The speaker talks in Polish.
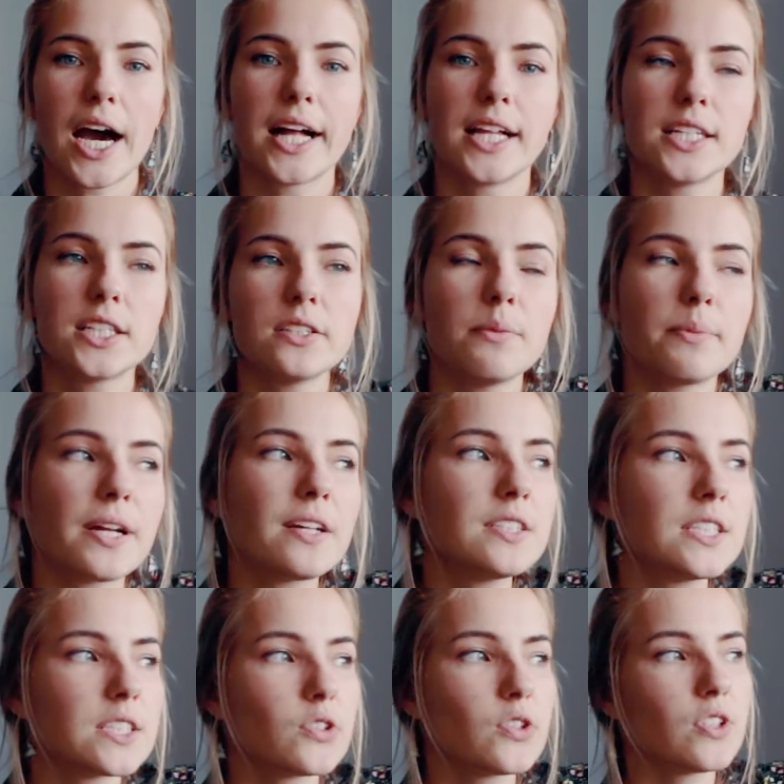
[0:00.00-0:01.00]
ale to tak
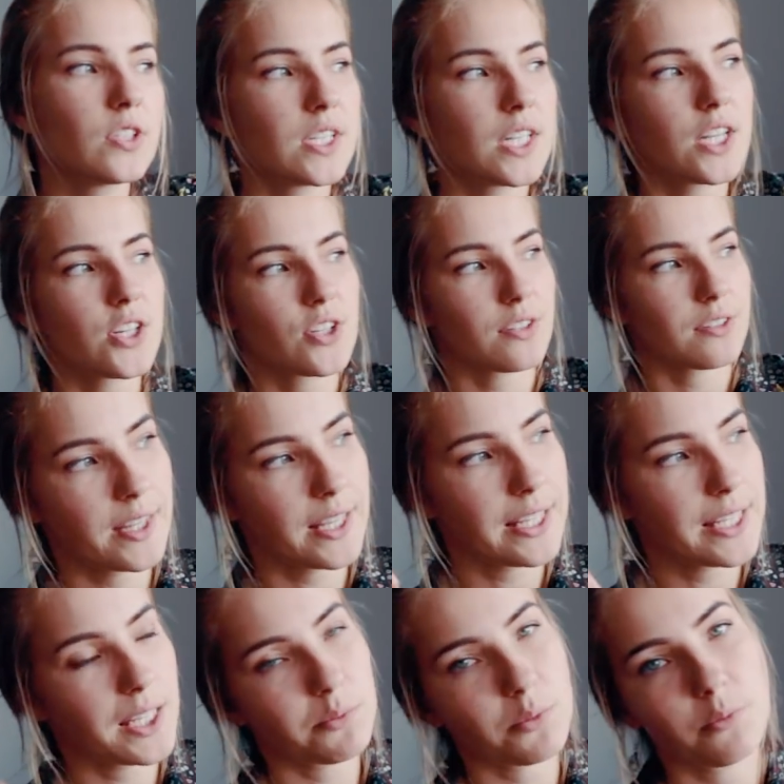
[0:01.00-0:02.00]
naprawdę to jest też
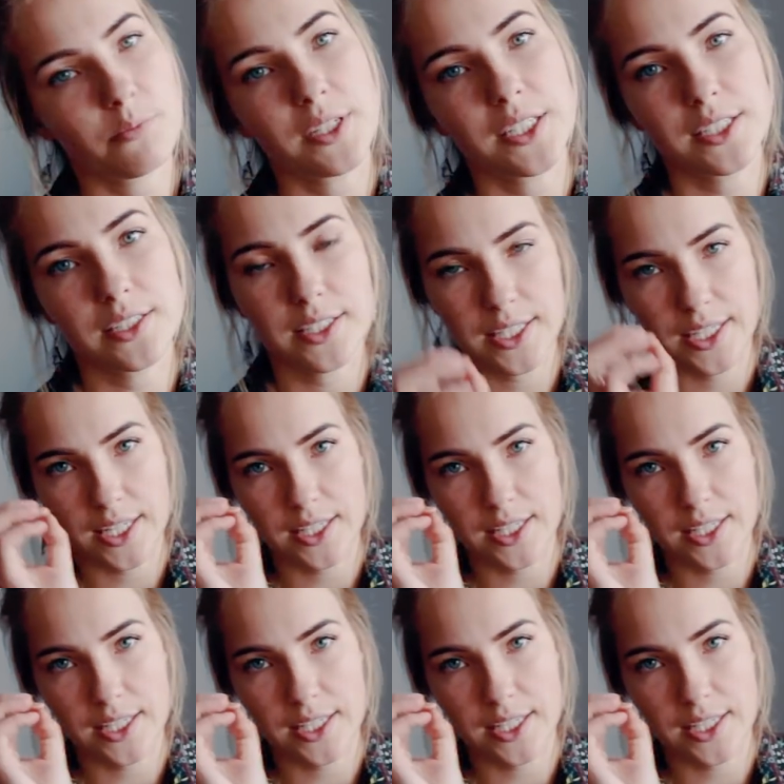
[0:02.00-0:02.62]
takie momenty,